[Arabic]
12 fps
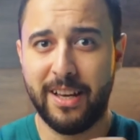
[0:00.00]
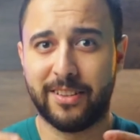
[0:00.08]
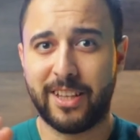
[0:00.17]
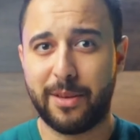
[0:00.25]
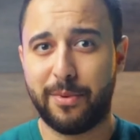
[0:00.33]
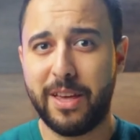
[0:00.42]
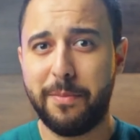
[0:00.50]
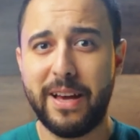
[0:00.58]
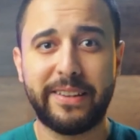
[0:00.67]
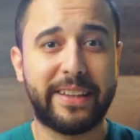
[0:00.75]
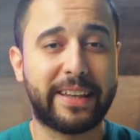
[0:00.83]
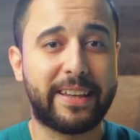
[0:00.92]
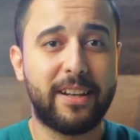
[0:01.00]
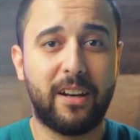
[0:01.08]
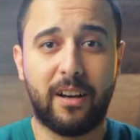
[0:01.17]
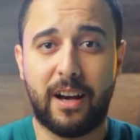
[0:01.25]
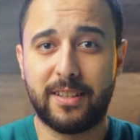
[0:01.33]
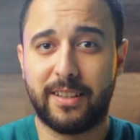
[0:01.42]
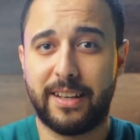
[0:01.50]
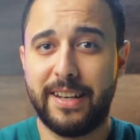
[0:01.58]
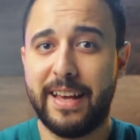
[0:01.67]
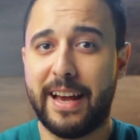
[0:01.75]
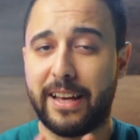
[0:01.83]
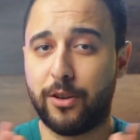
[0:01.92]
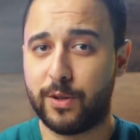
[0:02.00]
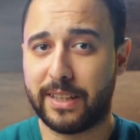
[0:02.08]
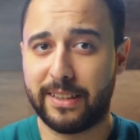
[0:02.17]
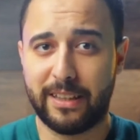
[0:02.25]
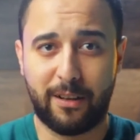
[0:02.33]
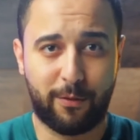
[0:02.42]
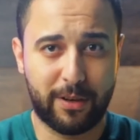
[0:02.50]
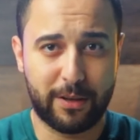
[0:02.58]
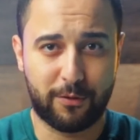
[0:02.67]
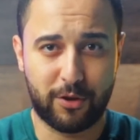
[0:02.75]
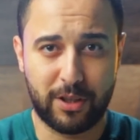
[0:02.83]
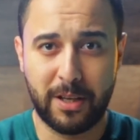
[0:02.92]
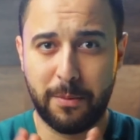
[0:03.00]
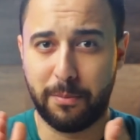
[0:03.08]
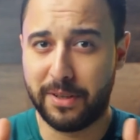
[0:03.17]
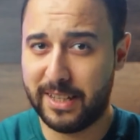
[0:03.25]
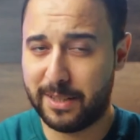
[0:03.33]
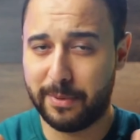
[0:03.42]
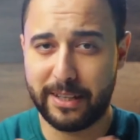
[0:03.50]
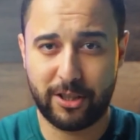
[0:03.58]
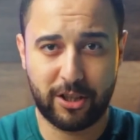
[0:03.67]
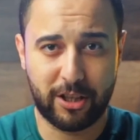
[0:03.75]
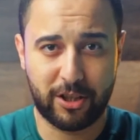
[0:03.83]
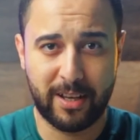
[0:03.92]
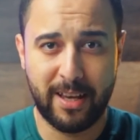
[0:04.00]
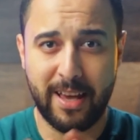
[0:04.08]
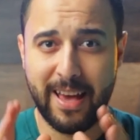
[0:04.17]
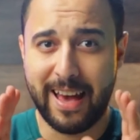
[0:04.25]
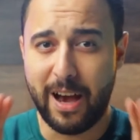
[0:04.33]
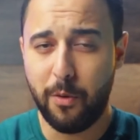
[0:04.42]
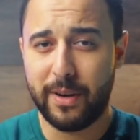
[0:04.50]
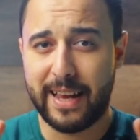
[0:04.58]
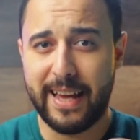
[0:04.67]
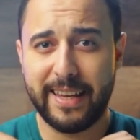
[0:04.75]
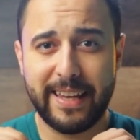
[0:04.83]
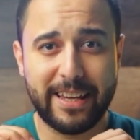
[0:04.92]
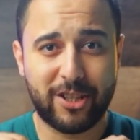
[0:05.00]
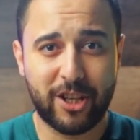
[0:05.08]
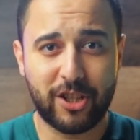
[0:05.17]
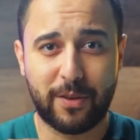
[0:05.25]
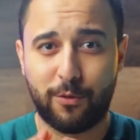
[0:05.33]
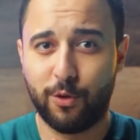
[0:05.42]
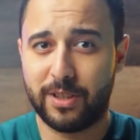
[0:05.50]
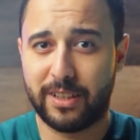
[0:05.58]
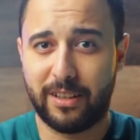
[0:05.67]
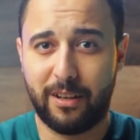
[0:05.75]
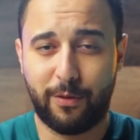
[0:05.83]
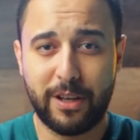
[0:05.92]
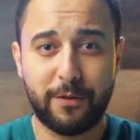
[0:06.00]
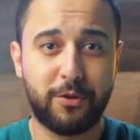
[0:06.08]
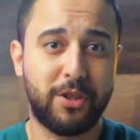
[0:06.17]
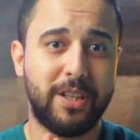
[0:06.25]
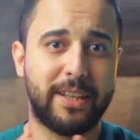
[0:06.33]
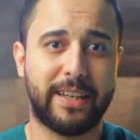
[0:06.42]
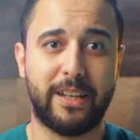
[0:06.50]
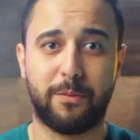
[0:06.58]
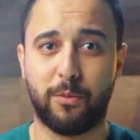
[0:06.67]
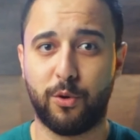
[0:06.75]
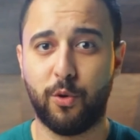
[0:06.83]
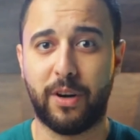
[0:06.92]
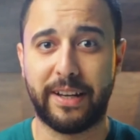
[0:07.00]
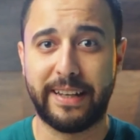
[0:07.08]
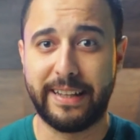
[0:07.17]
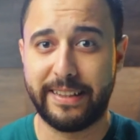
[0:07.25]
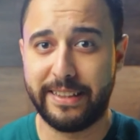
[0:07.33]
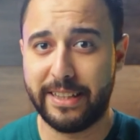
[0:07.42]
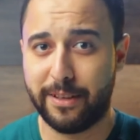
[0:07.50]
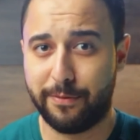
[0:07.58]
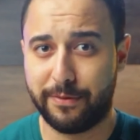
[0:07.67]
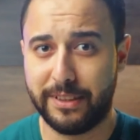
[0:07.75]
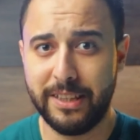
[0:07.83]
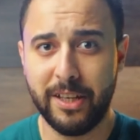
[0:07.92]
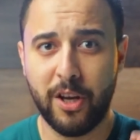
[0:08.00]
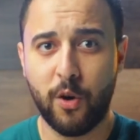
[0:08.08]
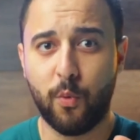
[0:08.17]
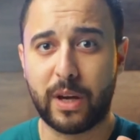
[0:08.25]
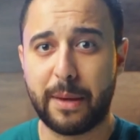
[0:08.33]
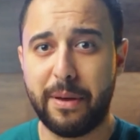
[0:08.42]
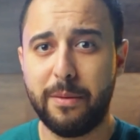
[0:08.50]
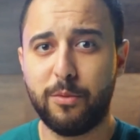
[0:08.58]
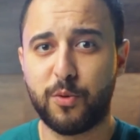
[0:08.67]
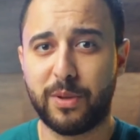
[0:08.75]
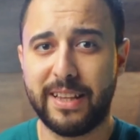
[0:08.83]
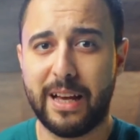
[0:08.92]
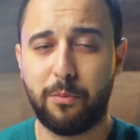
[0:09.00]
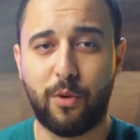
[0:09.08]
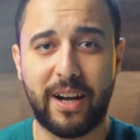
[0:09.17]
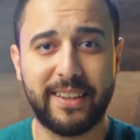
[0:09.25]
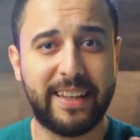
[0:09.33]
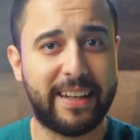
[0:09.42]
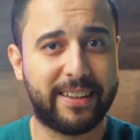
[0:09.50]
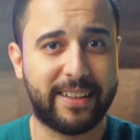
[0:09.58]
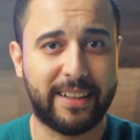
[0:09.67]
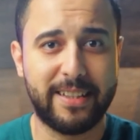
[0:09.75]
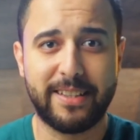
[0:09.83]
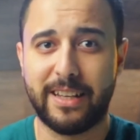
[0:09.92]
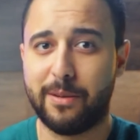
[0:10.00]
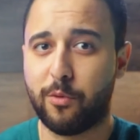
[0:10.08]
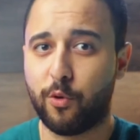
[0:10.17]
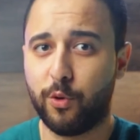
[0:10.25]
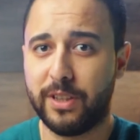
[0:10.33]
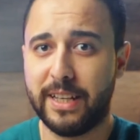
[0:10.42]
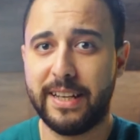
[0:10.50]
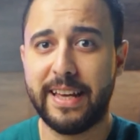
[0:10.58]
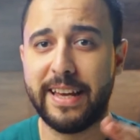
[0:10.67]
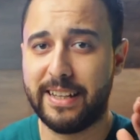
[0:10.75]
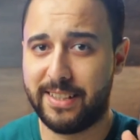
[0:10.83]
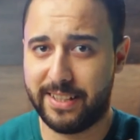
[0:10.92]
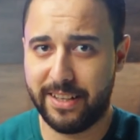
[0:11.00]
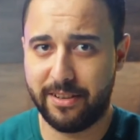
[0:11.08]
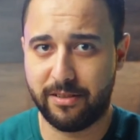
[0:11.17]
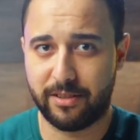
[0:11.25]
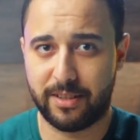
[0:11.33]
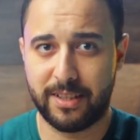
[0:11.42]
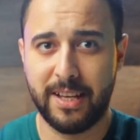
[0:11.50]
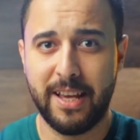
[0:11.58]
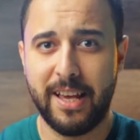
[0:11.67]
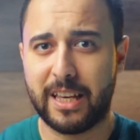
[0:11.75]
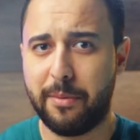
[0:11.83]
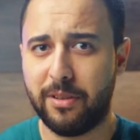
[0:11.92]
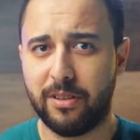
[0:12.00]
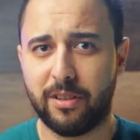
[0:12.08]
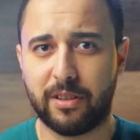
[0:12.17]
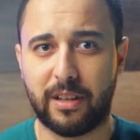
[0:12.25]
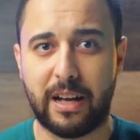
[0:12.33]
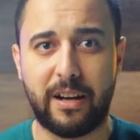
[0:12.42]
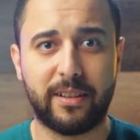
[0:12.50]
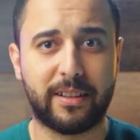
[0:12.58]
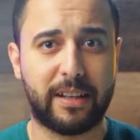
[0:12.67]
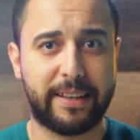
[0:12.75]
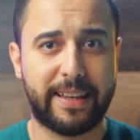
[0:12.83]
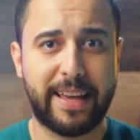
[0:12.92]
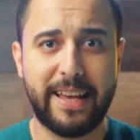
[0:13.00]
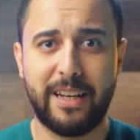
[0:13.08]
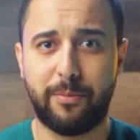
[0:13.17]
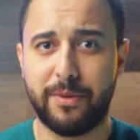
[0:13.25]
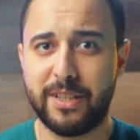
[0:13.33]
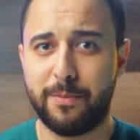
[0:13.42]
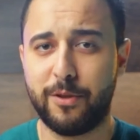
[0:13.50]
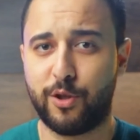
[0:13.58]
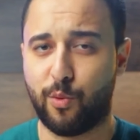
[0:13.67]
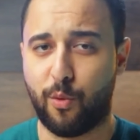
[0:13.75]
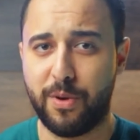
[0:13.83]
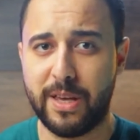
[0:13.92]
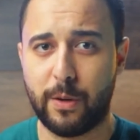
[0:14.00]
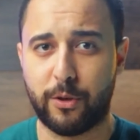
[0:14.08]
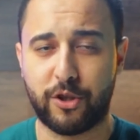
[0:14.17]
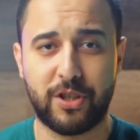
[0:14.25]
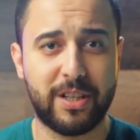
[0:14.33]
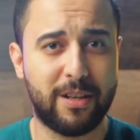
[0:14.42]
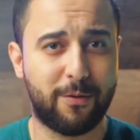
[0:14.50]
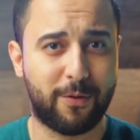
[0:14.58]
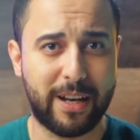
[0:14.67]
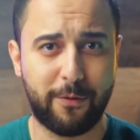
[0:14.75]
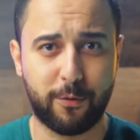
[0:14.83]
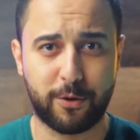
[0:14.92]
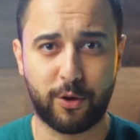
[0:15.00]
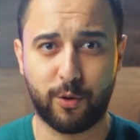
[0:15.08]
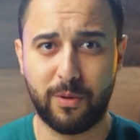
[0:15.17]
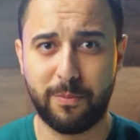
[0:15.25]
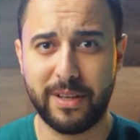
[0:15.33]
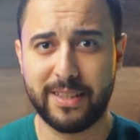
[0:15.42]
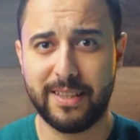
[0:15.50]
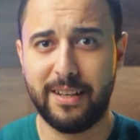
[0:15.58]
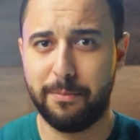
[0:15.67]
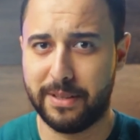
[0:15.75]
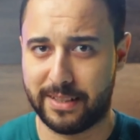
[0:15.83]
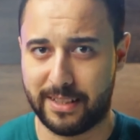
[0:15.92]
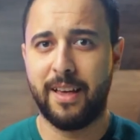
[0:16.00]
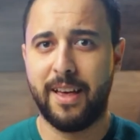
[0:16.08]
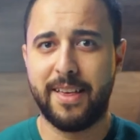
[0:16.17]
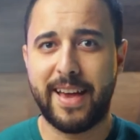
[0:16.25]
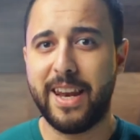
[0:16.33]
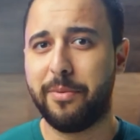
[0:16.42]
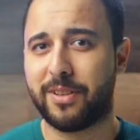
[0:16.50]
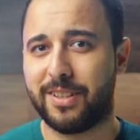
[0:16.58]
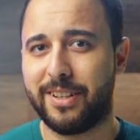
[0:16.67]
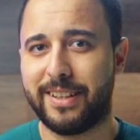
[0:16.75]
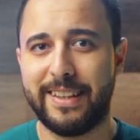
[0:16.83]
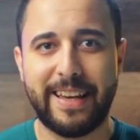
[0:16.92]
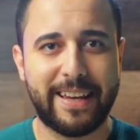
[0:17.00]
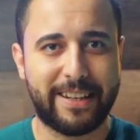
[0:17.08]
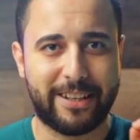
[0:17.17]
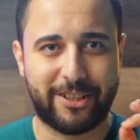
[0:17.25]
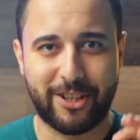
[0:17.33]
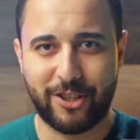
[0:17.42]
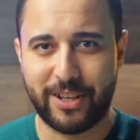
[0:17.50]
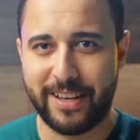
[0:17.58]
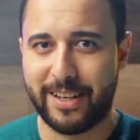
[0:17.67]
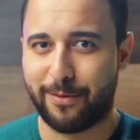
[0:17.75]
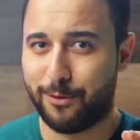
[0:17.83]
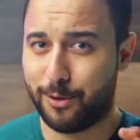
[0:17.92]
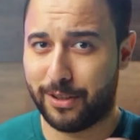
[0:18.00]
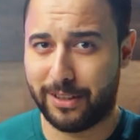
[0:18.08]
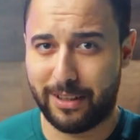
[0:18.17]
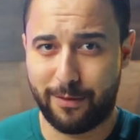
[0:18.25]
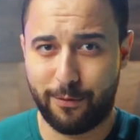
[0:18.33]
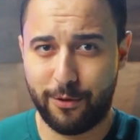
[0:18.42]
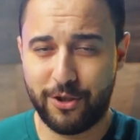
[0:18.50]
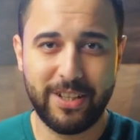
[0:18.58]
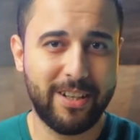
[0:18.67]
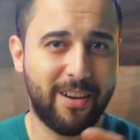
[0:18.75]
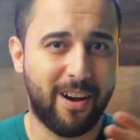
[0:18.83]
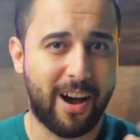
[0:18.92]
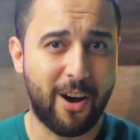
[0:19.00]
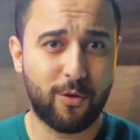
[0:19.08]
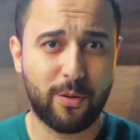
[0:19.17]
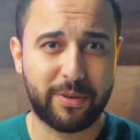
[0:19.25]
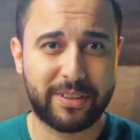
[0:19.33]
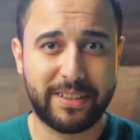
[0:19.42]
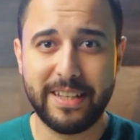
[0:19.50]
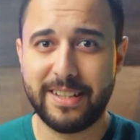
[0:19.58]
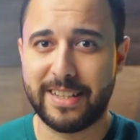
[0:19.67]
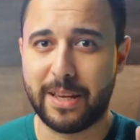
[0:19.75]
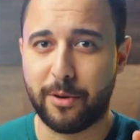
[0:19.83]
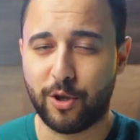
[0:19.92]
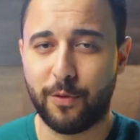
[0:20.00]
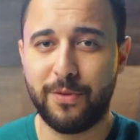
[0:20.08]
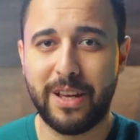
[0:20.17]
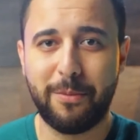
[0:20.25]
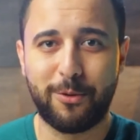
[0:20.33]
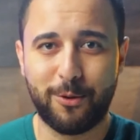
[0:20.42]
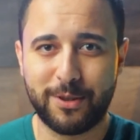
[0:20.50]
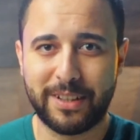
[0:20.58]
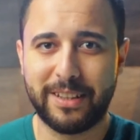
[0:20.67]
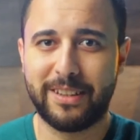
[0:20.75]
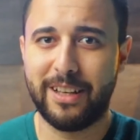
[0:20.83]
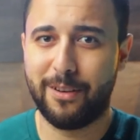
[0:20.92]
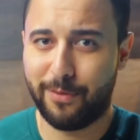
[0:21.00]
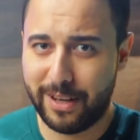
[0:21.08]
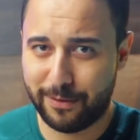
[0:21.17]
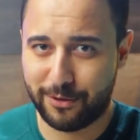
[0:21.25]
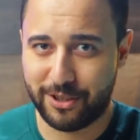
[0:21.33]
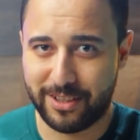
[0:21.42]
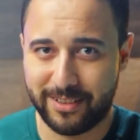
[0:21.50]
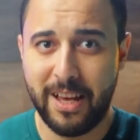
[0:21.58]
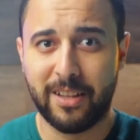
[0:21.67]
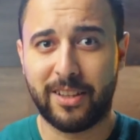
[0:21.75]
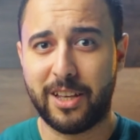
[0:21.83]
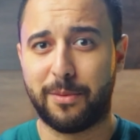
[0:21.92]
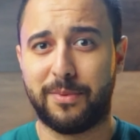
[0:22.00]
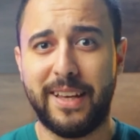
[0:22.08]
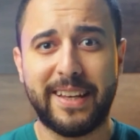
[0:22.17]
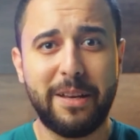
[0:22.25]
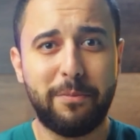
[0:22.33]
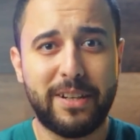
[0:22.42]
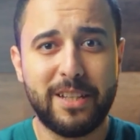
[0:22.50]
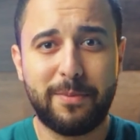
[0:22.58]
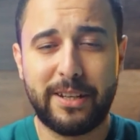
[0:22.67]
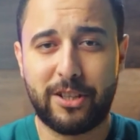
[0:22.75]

طيب ايه بقى التغيير اللي حصل هنا عن نسخه ال 5G بالنسبه للشاشه اول حاجه الشاشه في نسخه ال 5G كانت من نوع ال TFT وكمان مش بتدعم معدل التحديث الموجود هنا ال 90 هرتز كمان دقه العرض كانت اقل بنسبه 720 في 1600 بكسل بس يعني باختصار كده ان الشاشه هنا في نسخه ال 4 جي اقوى بكتير زي ما شفنا من نسخه ال 5 جي طيب ده كان بالنسبه